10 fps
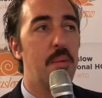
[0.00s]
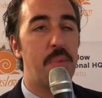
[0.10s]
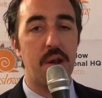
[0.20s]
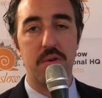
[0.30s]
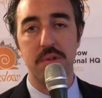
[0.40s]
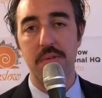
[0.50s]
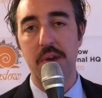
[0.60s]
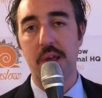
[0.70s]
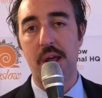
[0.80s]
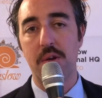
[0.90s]
Parondi
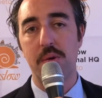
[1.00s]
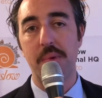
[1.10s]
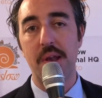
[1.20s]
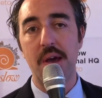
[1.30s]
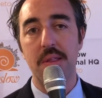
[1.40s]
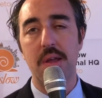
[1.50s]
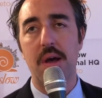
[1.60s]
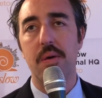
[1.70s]
Vicarano Mainarda,